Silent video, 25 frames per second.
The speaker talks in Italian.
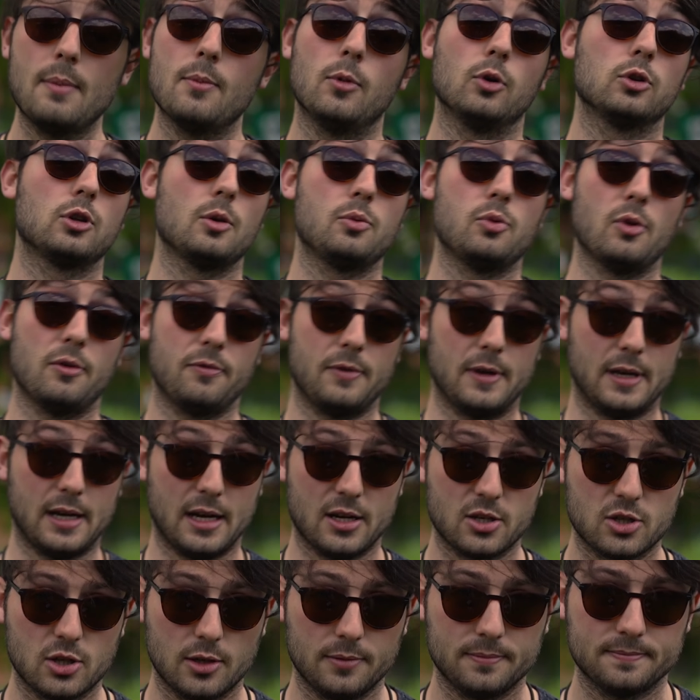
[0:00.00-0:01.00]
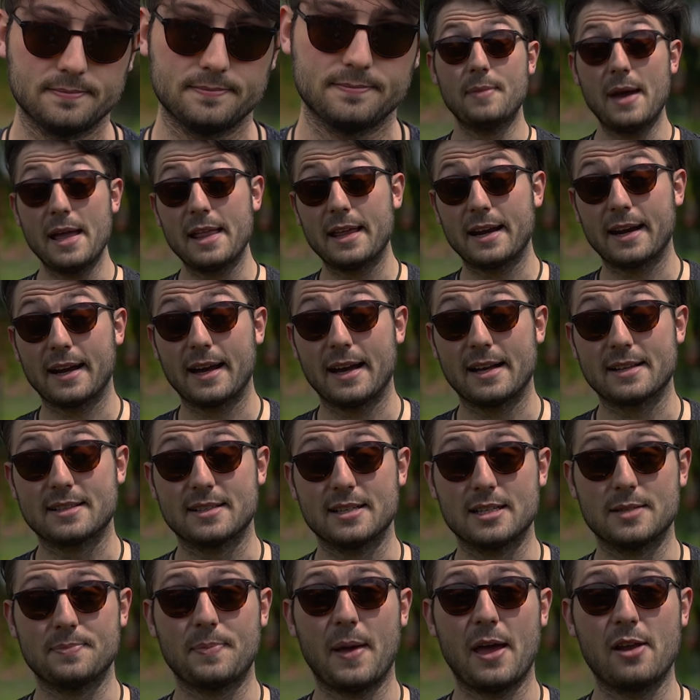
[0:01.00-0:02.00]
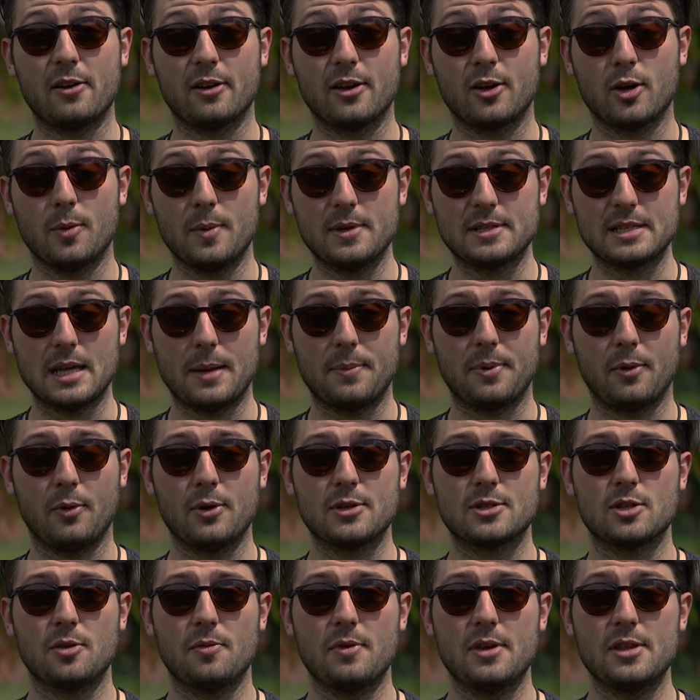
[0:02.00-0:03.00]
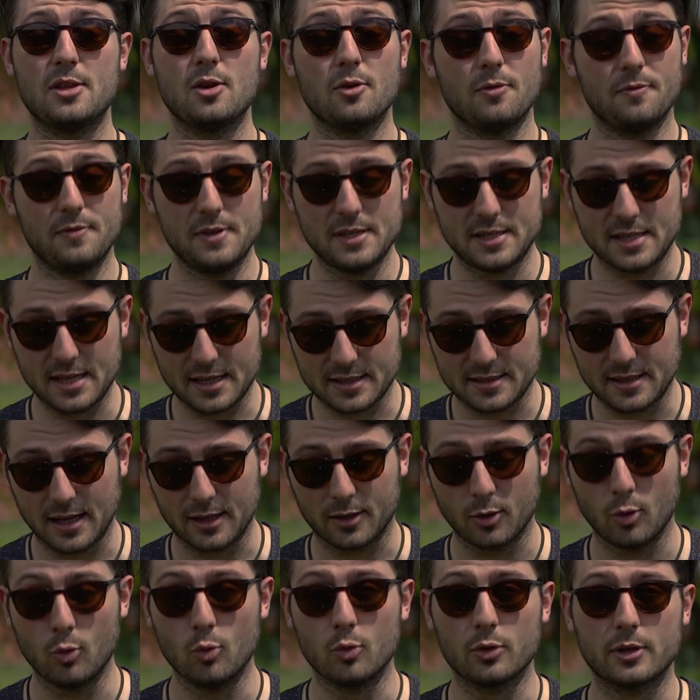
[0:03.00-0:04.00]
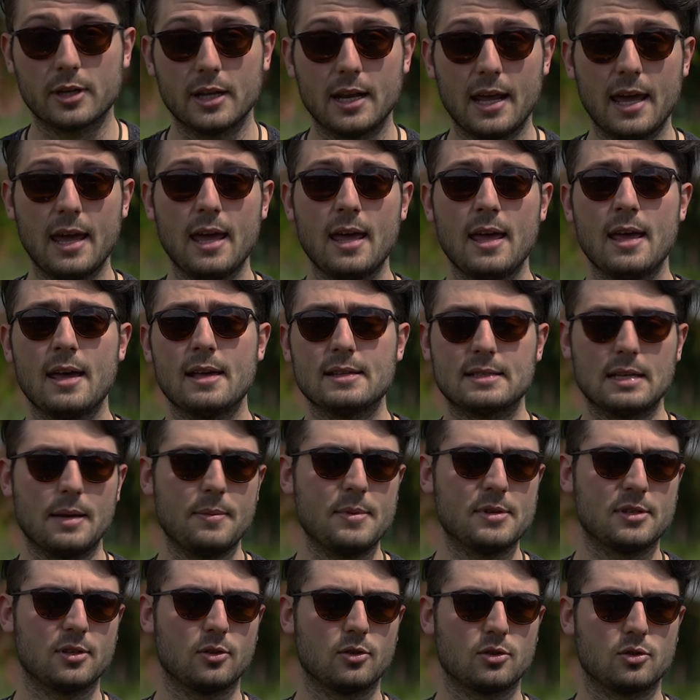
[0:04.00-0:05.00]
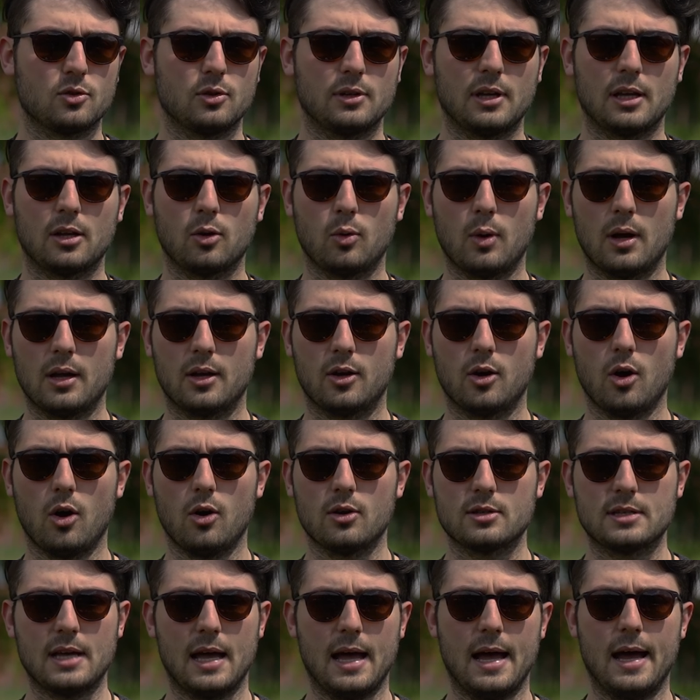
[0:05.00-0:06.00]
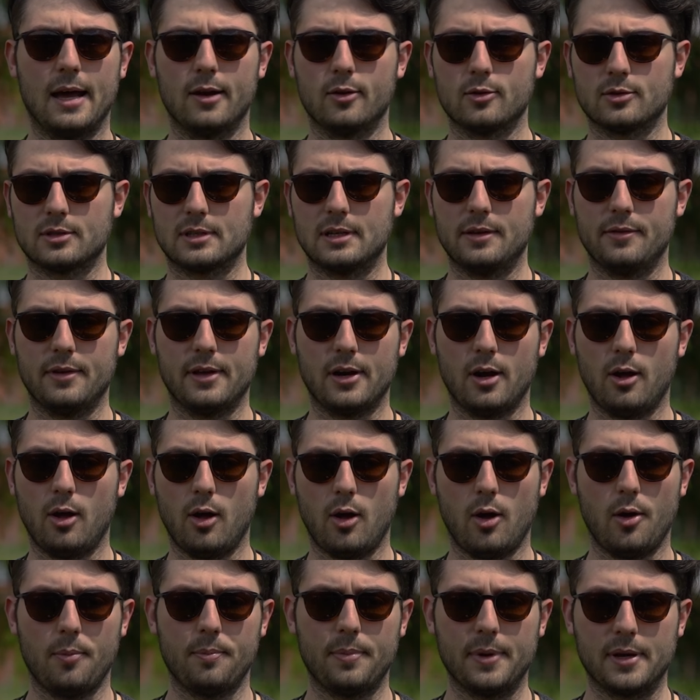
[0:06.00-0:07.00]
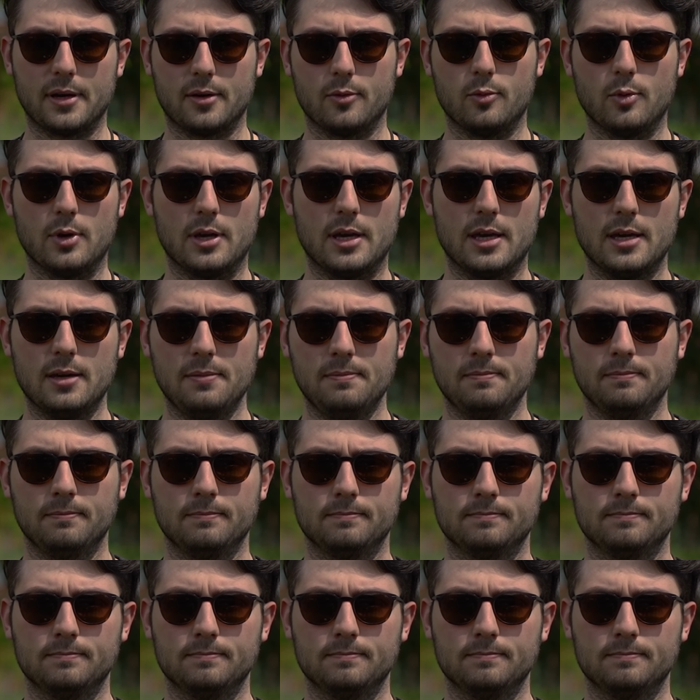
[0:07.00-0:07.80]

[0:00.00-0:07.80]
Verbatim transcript: e molto più efficace. Bene ragazzi, spero che come sempre questo video vi sia stato utile, se mi sono scordato qualcosa lo scriverò per qui.